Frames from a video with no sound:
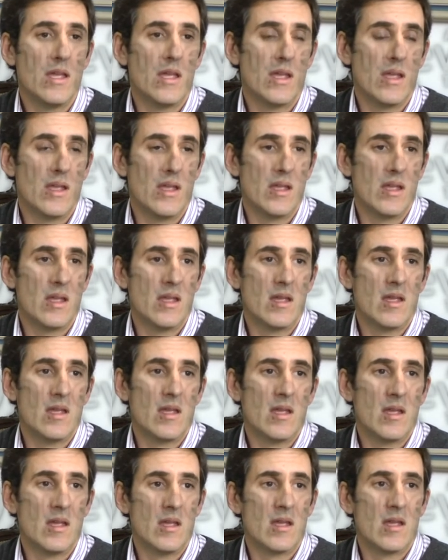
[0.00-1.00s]

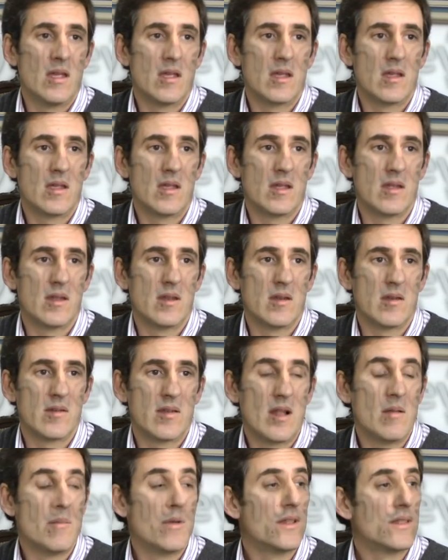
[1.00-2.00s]
eh, que
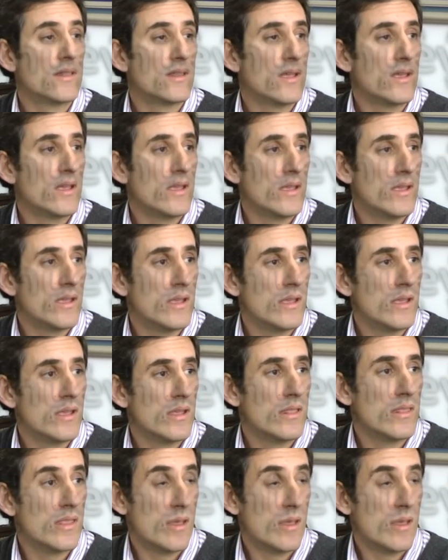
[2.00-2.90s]
realmente eh,